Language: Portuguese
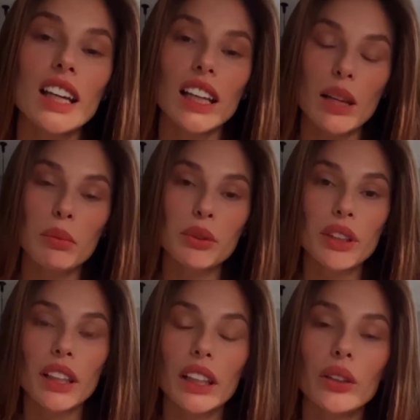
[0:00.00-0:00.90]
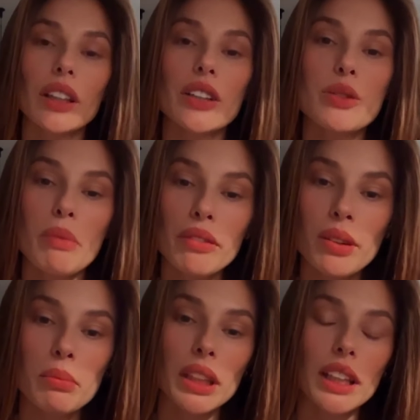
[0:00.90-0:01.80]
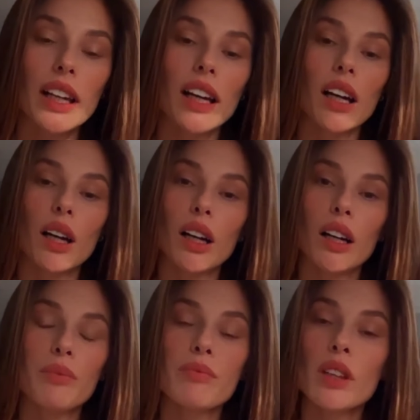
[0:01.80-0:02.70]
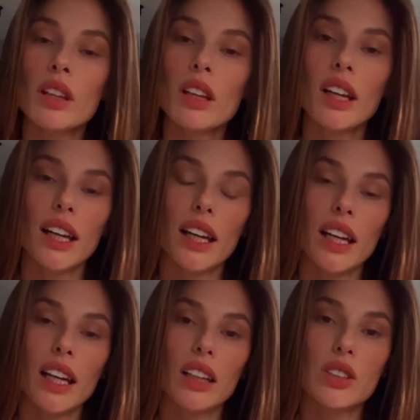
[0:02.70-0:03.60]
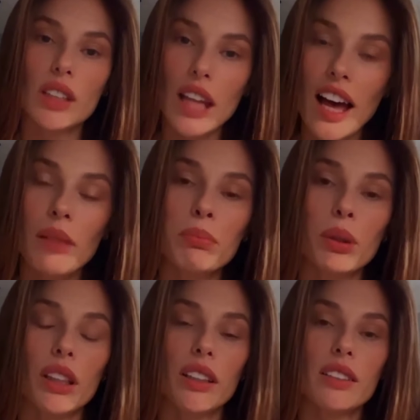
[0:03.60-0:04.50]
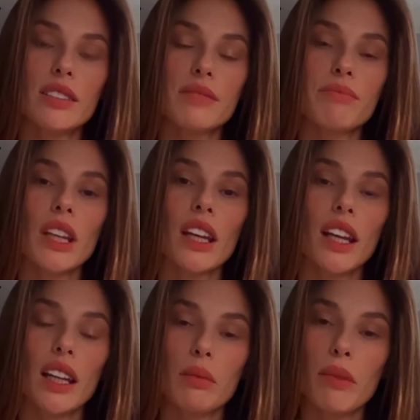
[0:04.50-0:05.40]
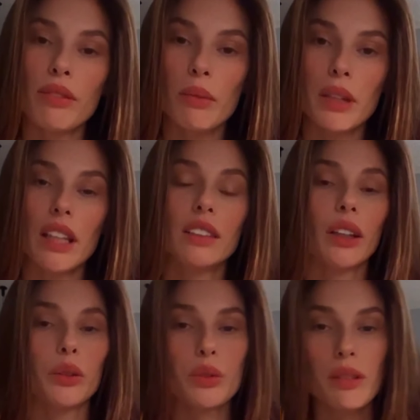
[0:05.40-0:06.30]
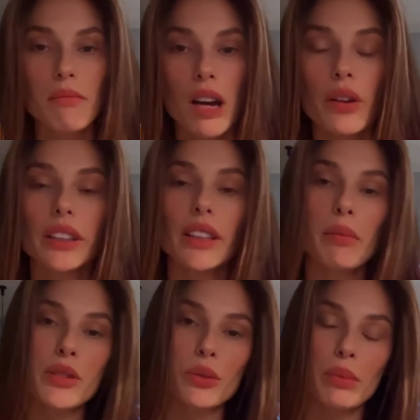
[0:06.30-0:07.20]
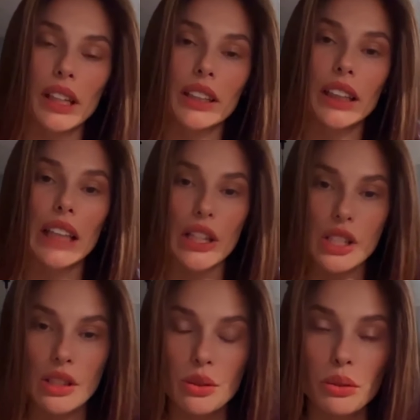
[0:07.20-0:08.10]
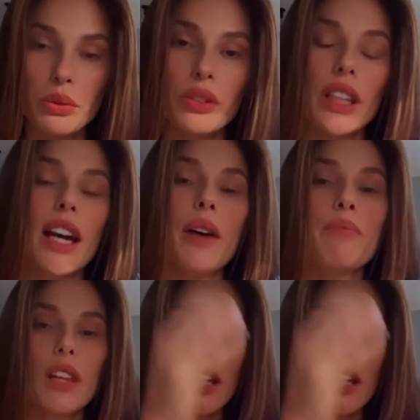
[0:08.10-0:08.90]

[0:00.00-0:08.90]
Ele é muito querido, ele é de uma família é, de Nápoles. Ele é uma família, ele tem outro irmão, ele tem uma sobrinha da idade da Sofia.